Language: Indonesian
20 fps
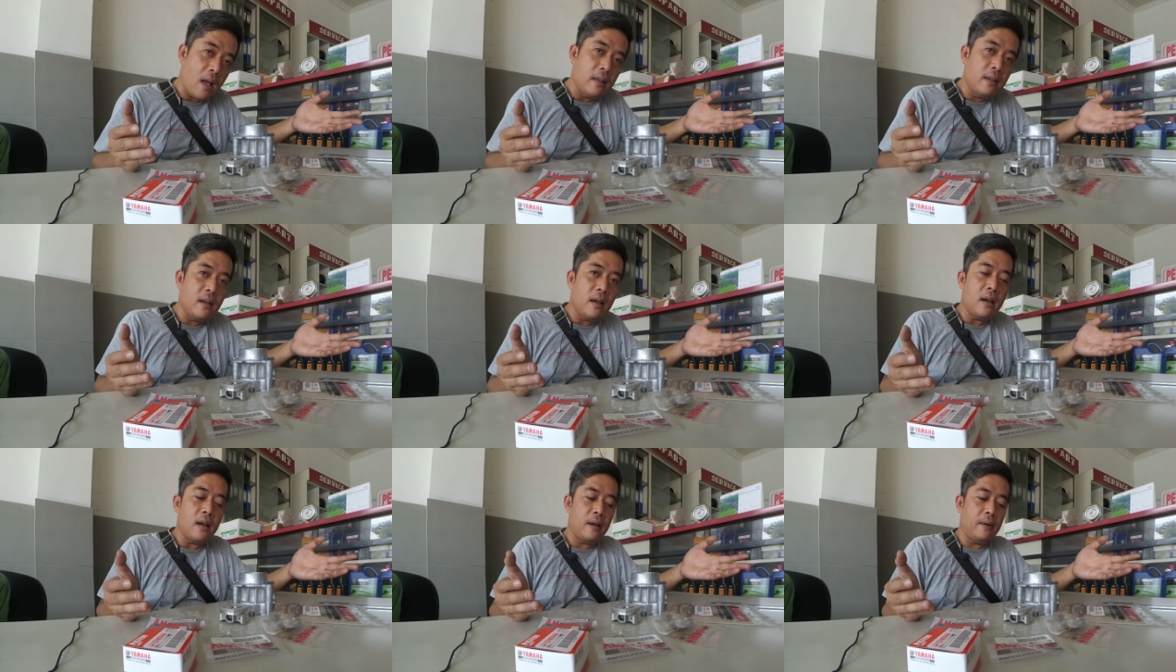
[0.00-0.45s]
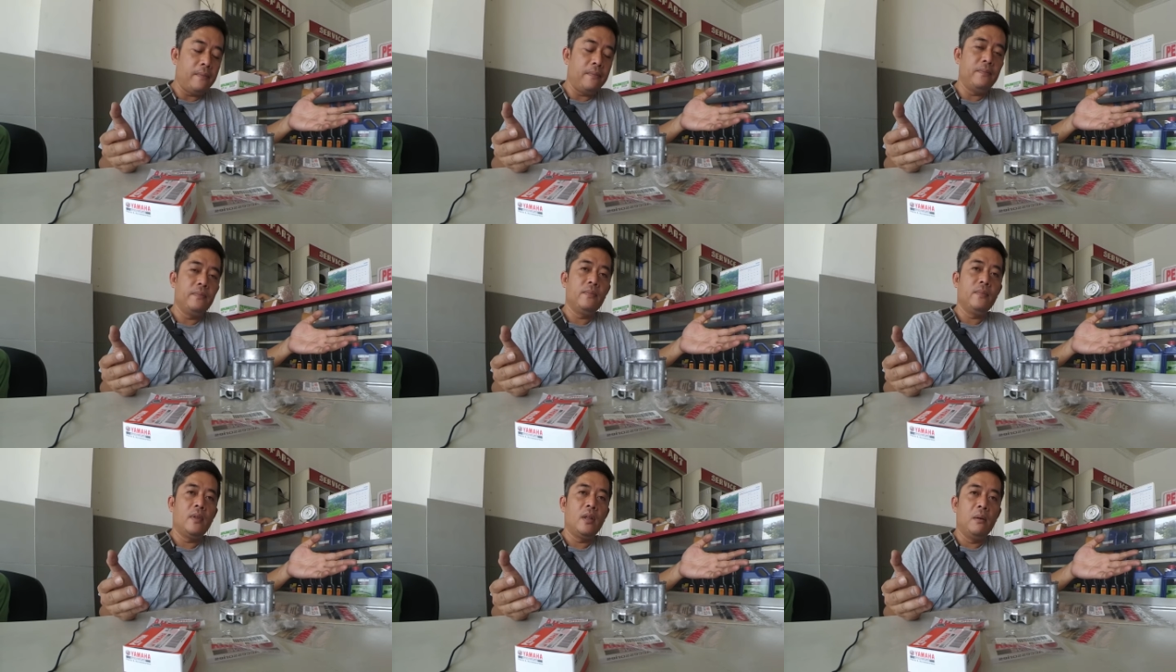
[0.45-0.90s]
hanya
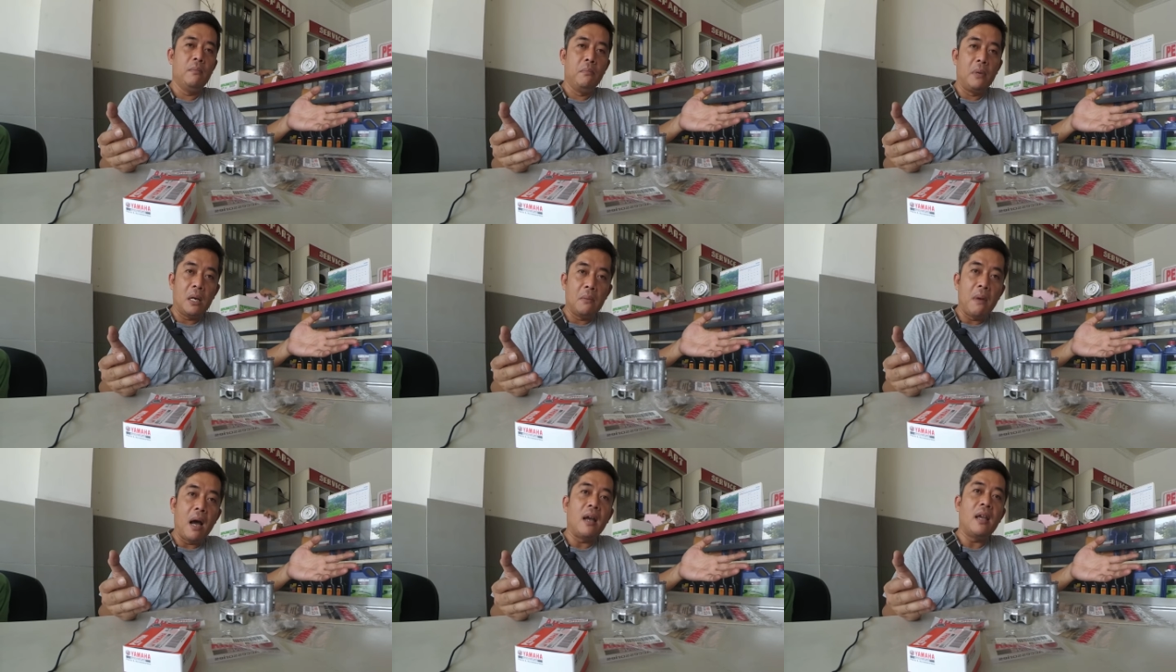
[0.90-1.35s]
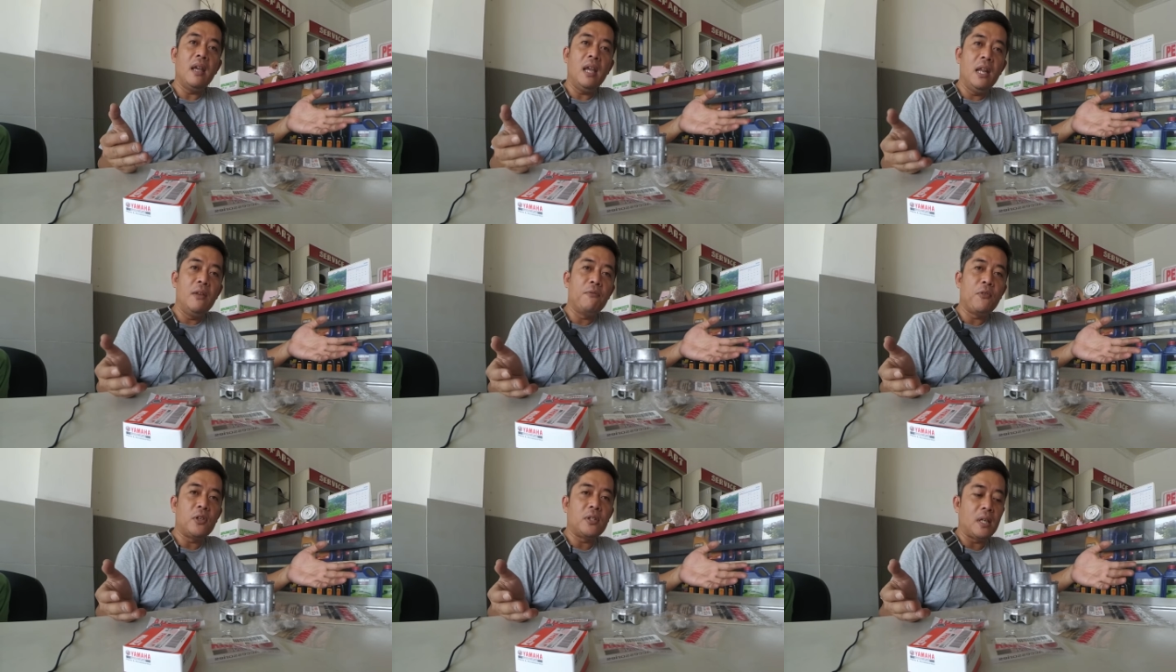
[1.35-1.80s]
berbagi
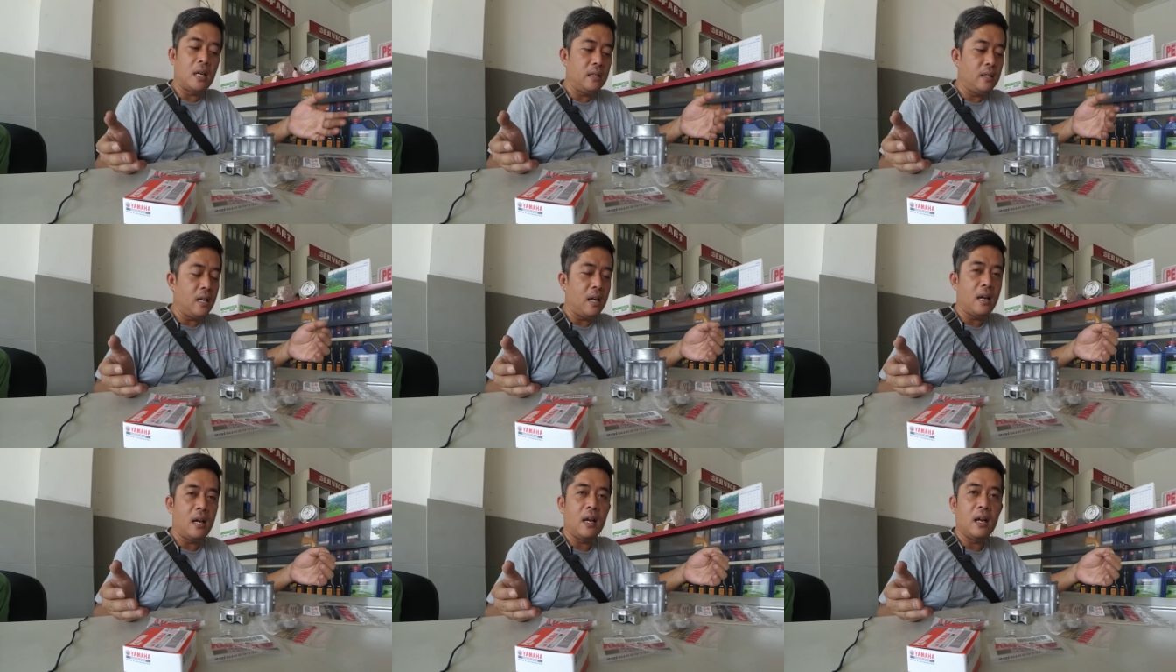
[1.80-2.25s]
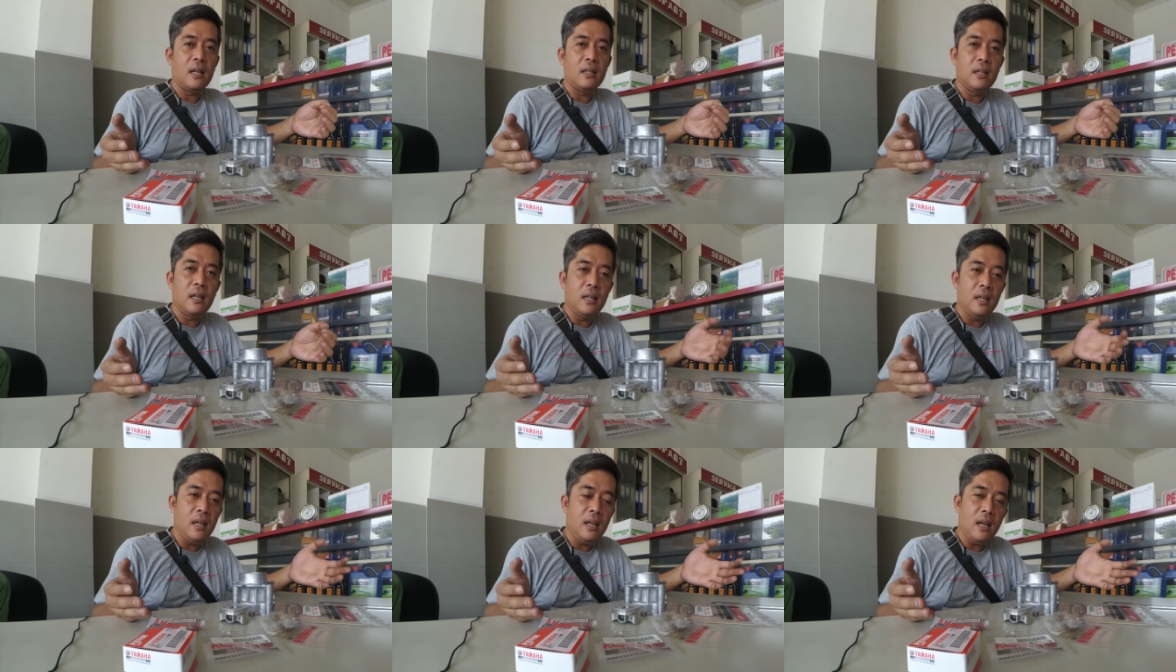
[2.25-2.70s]
info saja
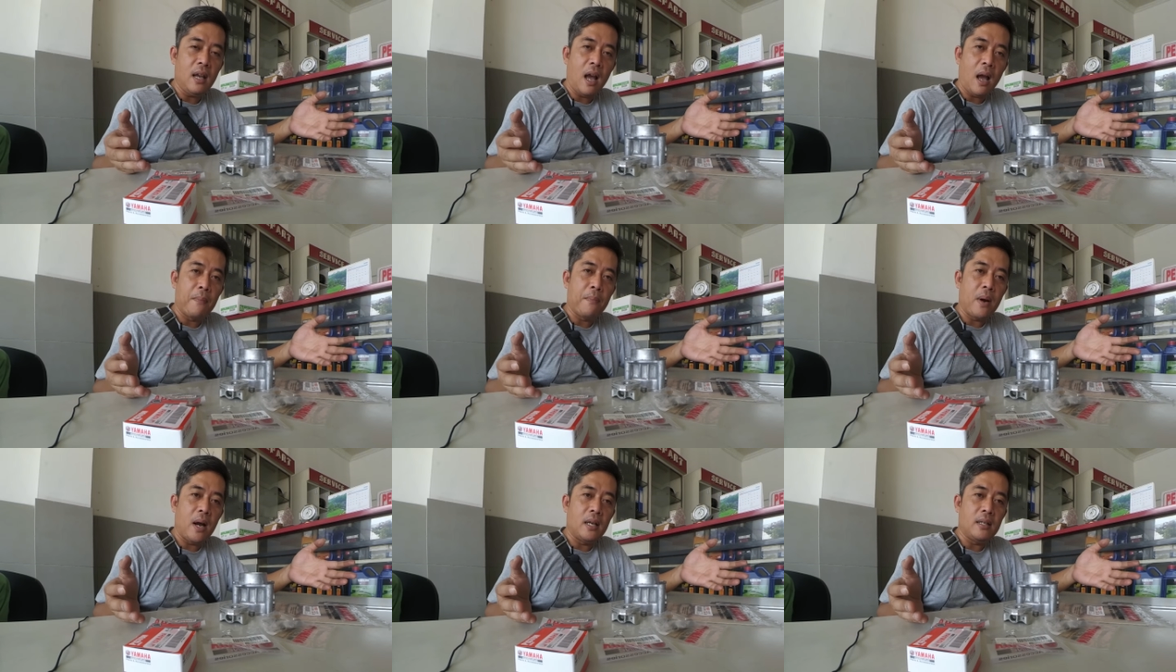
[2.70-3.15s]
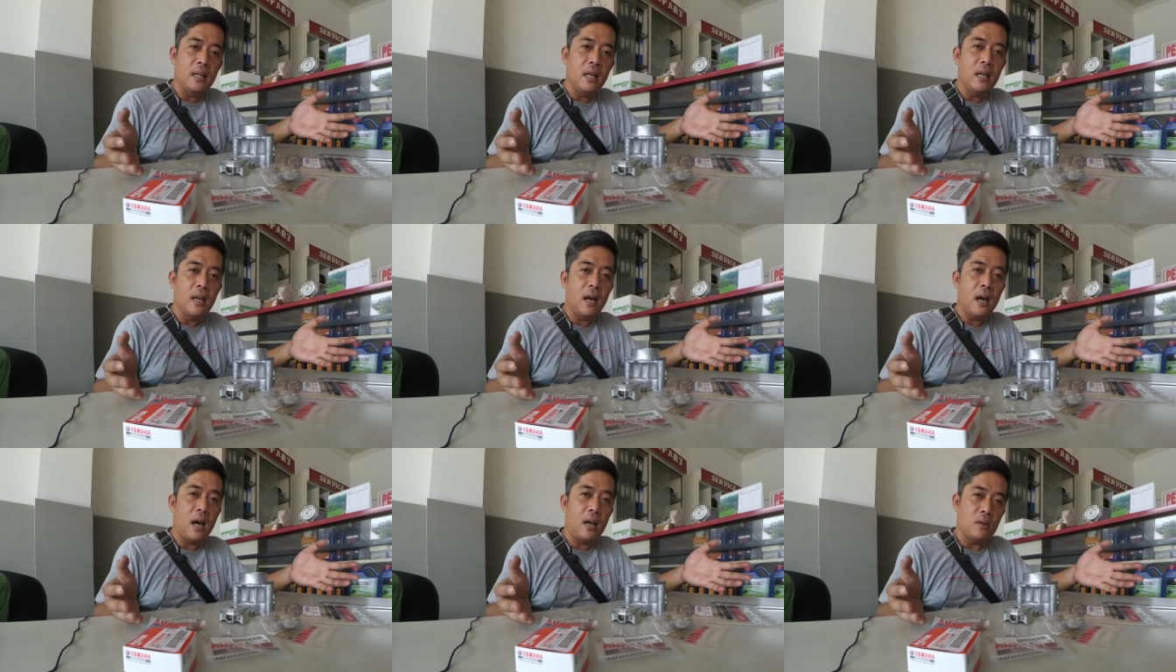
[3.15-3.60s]
jadi apa aja
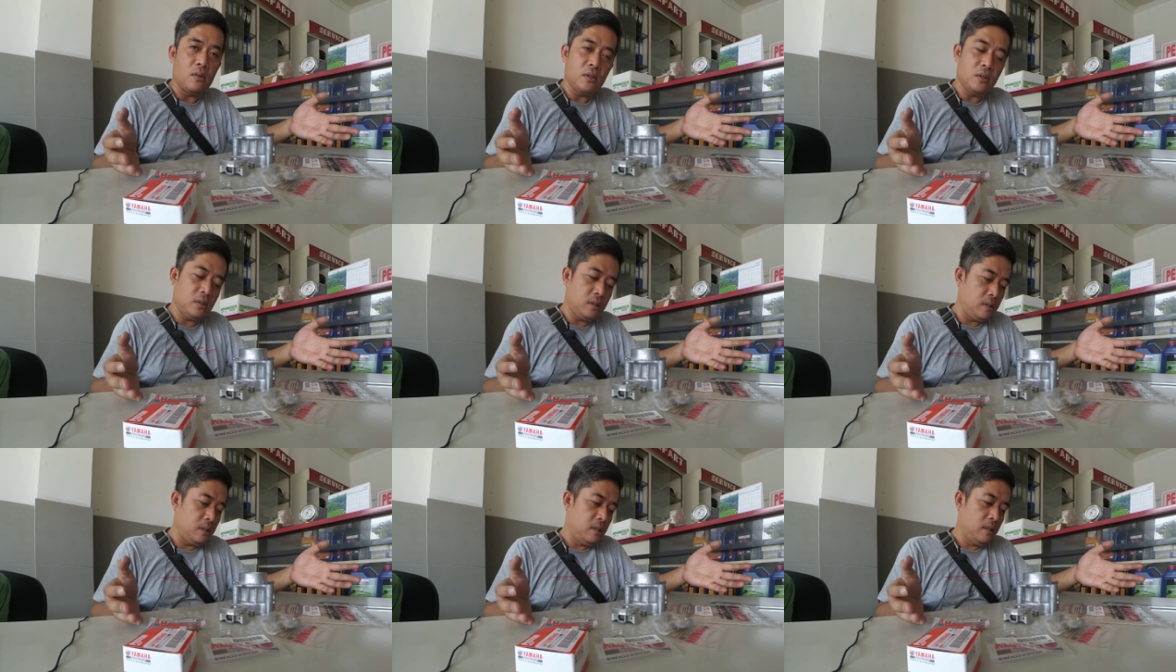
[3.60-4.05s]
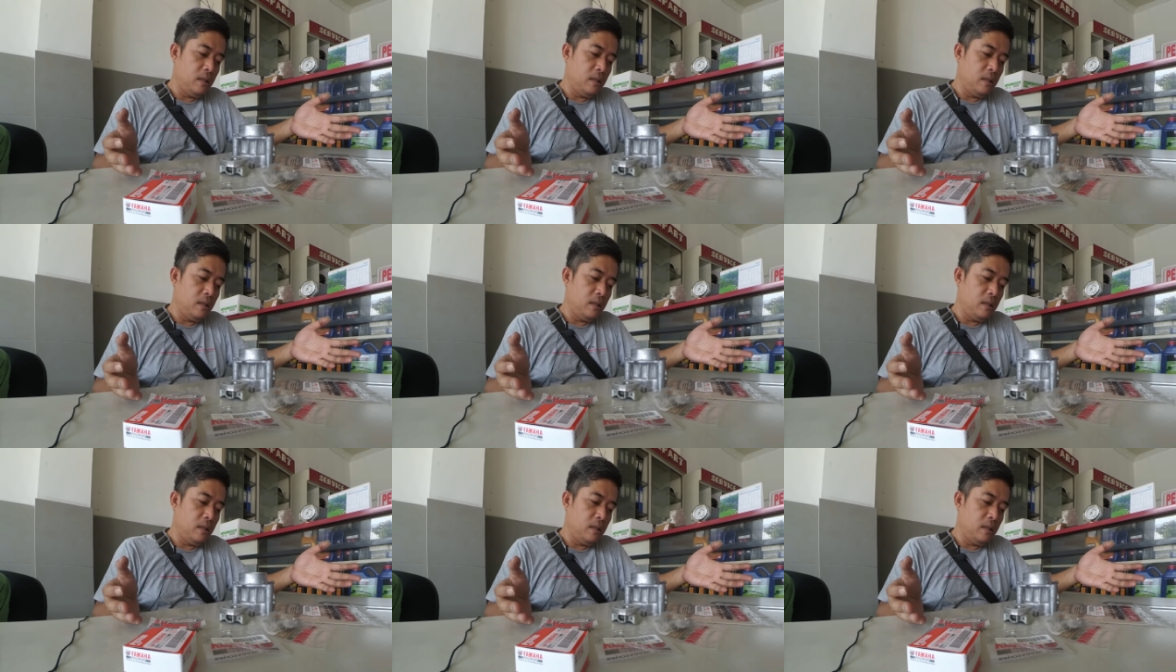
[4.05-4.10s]
yang harus